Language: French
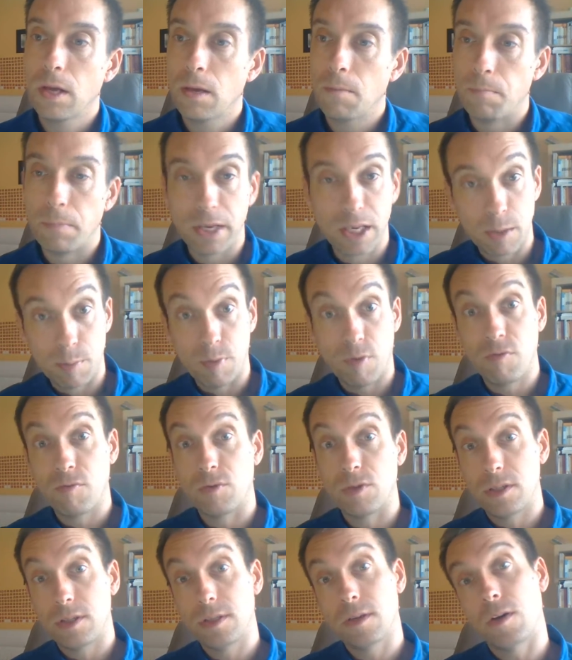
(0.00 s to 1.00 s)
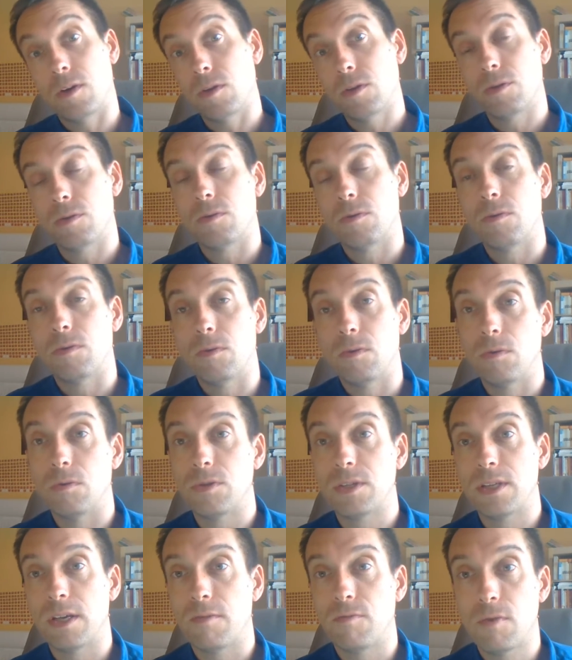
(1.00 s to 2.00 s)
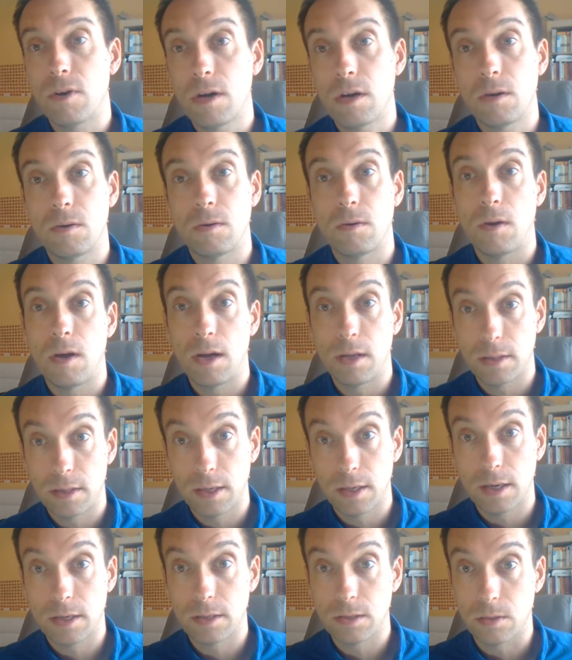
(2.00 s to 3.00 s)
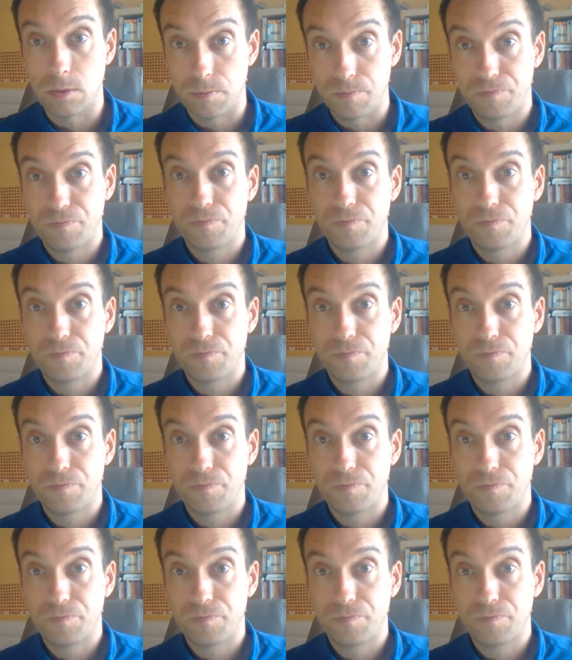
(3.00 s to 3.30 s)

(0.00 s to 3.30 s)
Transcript: mais qui peuvent aussi rendre le, savoir euh, intéressant.